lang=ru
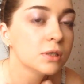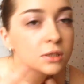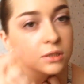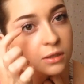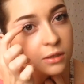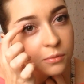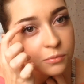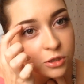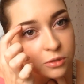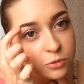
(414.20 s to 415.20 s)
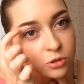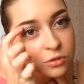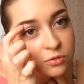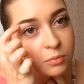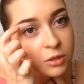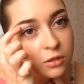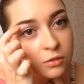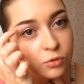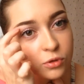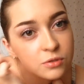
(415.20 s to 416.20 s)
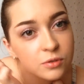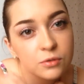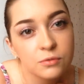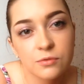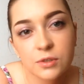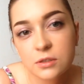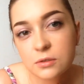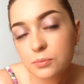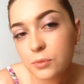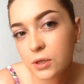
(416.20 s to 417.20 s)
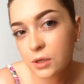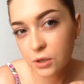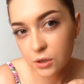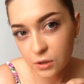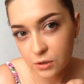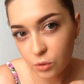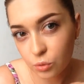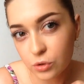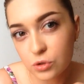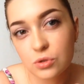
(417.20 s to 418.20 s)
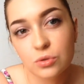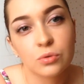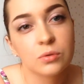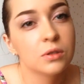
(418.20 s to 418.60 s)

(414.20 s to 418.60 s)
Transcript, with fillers: Красота. Сейчас мы еще с вами на дневной свет выйдем на улицу.